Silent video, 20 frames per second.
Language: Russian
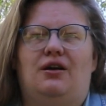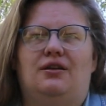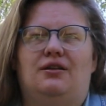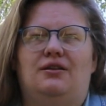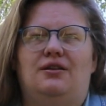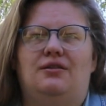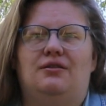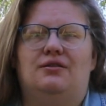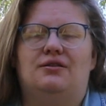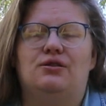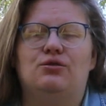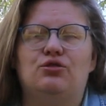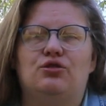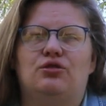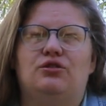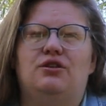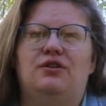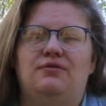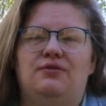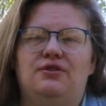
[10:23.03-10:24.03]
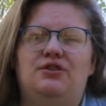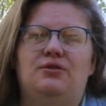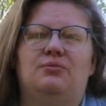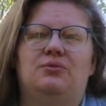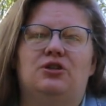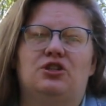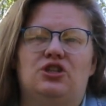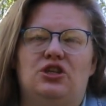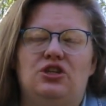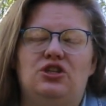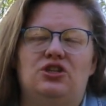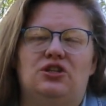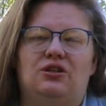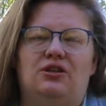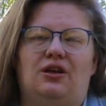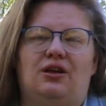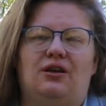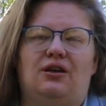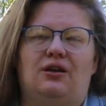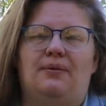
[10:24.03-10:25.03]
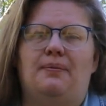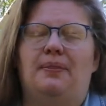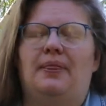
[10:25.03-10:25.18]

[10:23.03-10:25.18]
э, слушаю «Невидимые женщины»,